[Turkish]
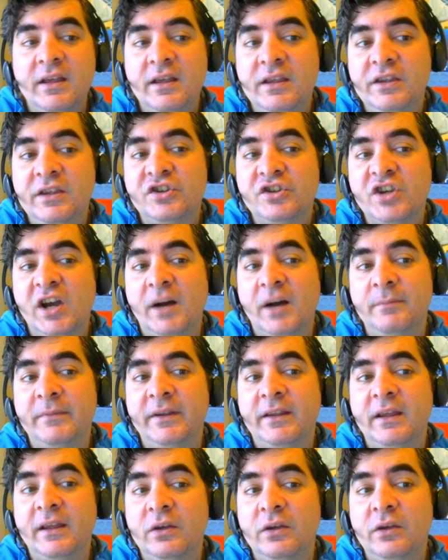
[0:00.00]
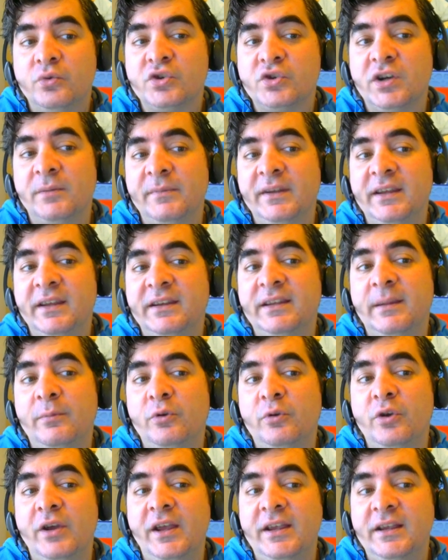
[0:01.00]
2 e, hamlede 3 hamlede
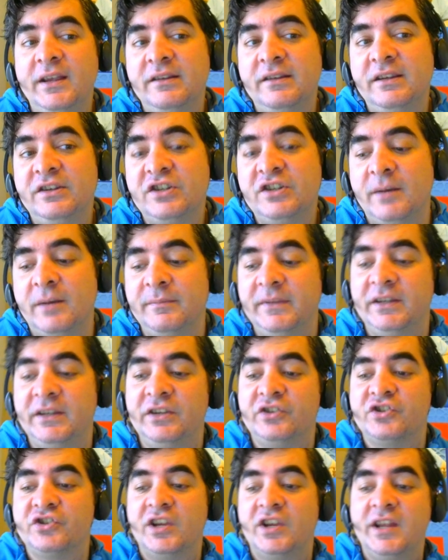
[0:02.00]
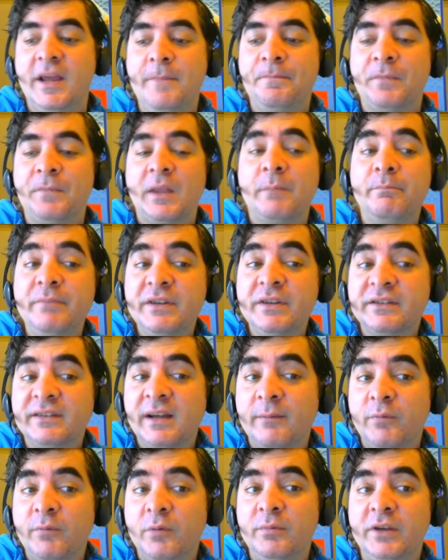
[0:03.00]
gidebiliyor e 7 2 hamle gideceğine. Bir
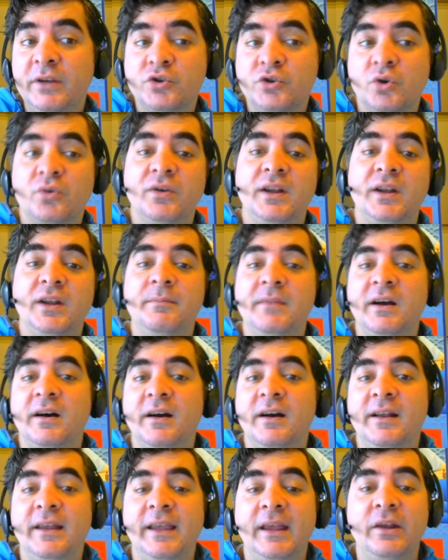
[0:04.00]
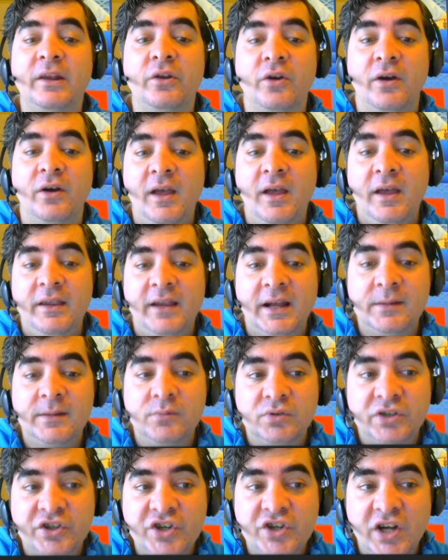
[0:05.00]
tempo bile çok önemli hale geliyor. Yani
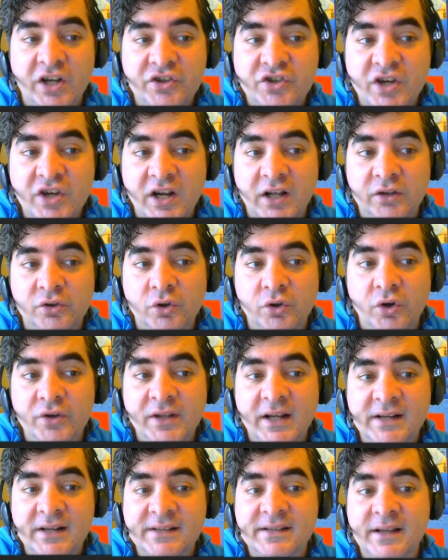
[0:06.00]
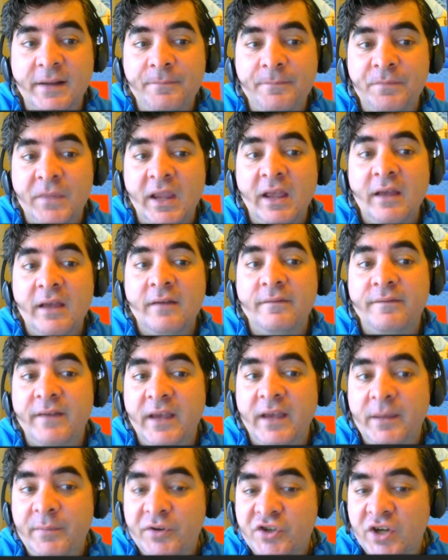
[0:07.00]
burada Şah C6 oynarsa
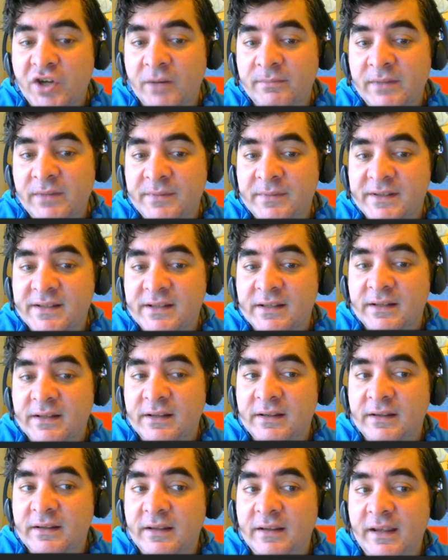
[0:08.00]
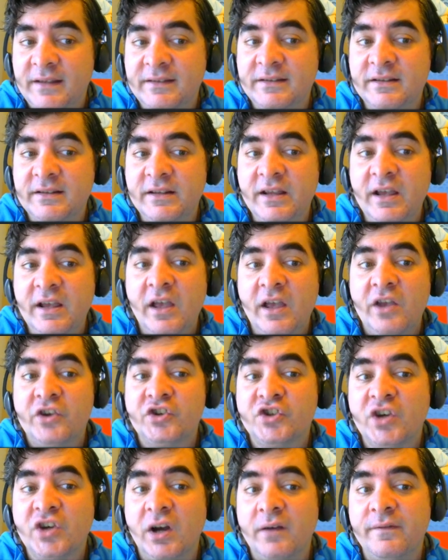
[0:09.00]
F5 hamlemiz e, etkili.
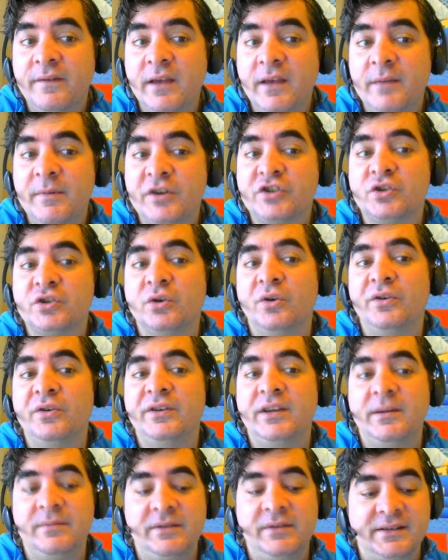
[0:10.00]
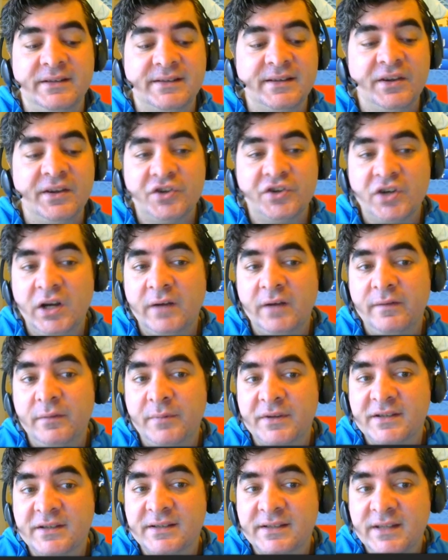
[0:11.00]
Şah F5 de oynayabiliriz. Şah
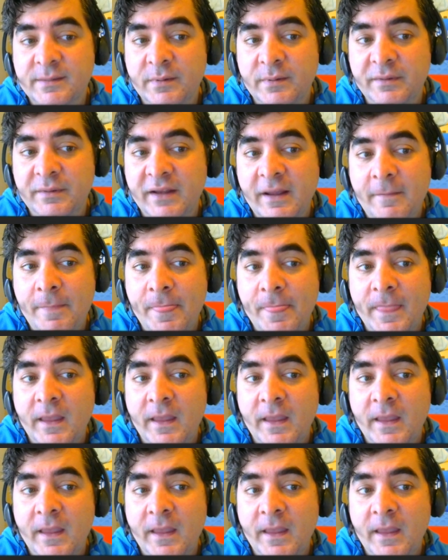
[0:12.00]
F5'in sebebi de